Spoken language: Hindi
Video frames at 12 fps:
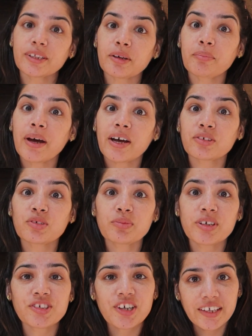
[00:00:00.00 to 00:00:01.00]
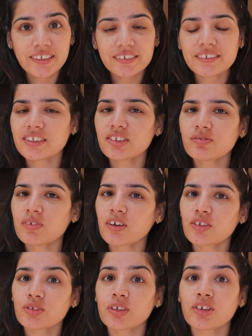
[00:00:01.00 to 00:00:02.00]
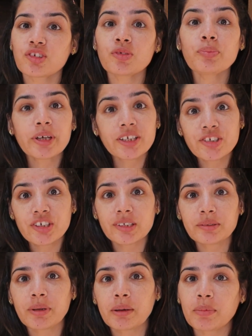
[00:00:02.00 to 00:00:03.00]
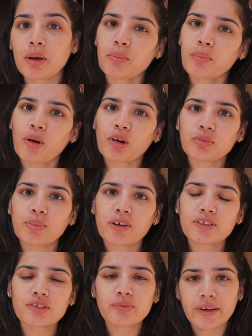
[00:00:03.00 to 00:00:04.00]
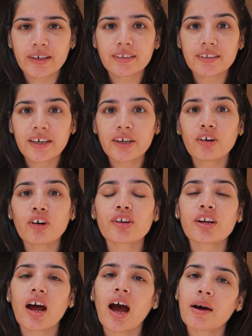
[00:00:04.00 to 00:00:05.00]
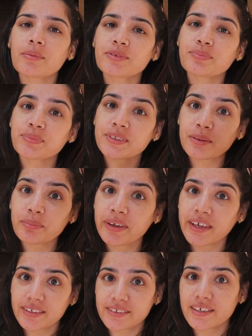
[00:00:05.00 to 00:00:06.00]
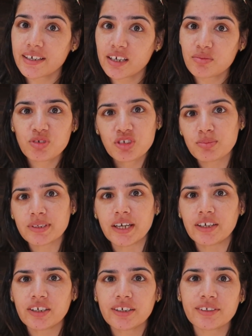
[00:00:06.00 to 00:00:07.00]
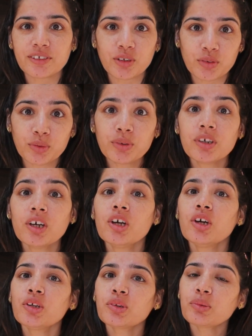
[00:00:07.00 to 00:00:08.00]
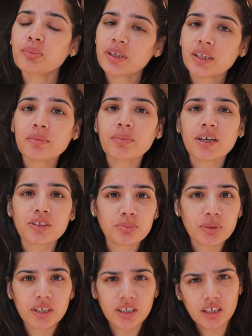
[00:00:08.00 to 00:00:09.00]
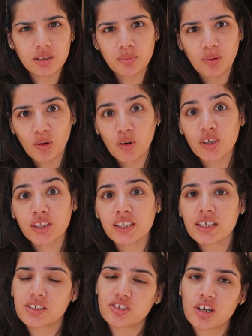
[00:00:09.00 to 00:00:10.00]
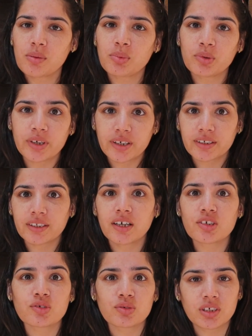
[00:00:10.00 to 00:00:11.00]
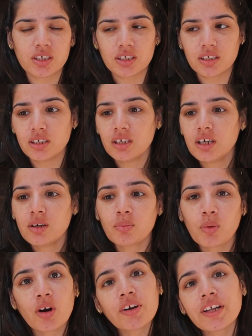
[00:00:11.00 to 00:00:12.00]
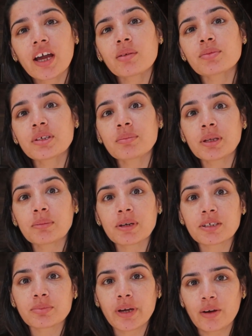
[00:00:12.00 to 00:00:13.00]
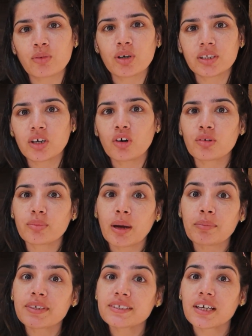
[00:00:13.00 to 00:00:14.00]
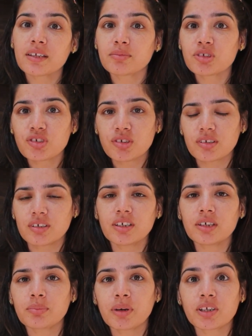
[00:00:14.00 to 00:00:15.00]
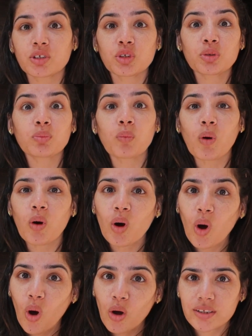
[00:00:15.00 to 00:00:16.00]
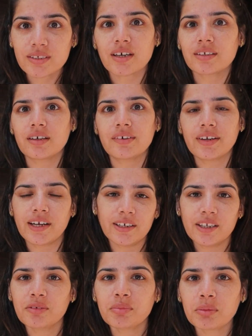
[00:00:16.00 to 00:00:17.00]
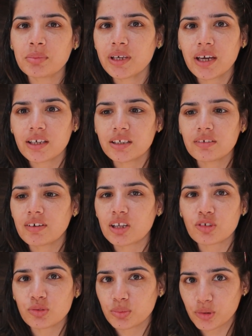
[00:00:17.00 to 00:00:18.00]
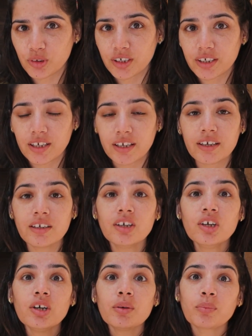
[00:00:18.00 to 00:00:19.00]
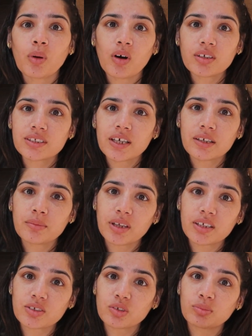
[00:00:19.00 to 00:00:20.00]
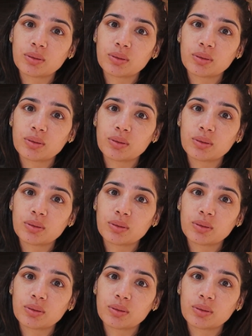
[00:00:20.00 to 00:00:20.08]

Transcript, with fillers: वेलकम बैक टू माय चैनल इंडियन ब्लॉगर सोनाक्षी मेरे चैनल में आपका बहुत बहुत स्वागत है और आप सब कैसे हैं मुझे बताइएगा ज़रूर तो मेरे पास में एक बहुत ही अच्छा प्रोडक्ट था जो कि बहुत टाइम से मेरे पास में आया हुआ था और मैं आपके साथ में शेयर नहीं कर पा रही थी और बहुत ज़्यादा ट्रेंडिंग में भी है ये वाला जो प्रोडक्ट है बहुत सारे मैंने इसके